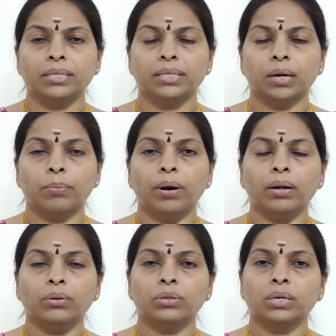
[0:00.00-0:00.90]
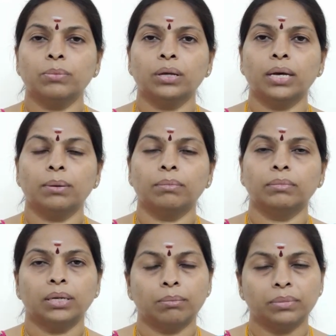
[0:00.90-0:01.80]
மிகச் சிறப்பானதொரு சமுதாயம்
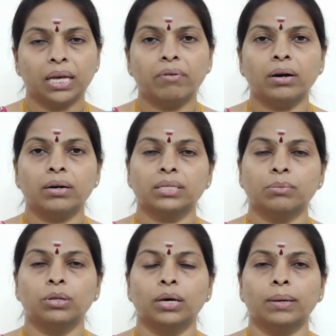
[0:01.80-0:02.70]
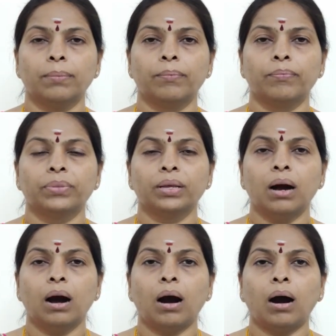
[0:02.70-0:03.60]
நம் தேவாங்கர் சமுதாயம்
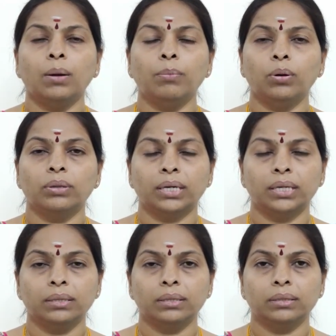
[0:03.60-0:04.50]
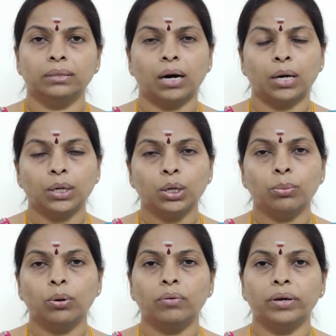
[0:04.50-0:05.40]
ஆள் போல் தழைத்து அருகு
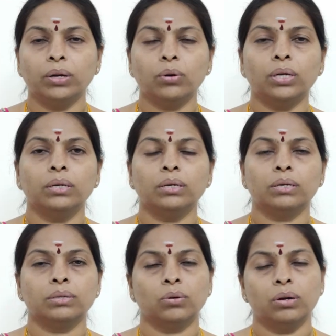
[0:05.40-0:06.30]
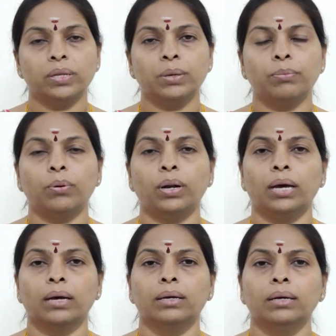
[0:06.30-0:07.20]
போல் வேரோடி என்று சொல்லுவதைப் போல
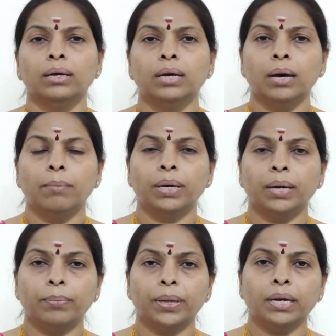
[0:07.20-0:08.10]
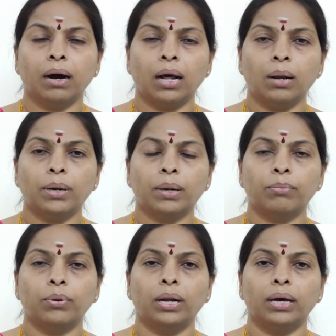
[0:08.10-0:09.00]
மிகப்பெரிய
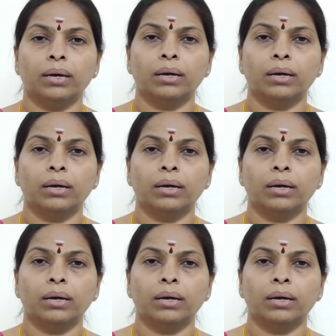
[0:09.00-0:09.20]
ஆலமரம் போல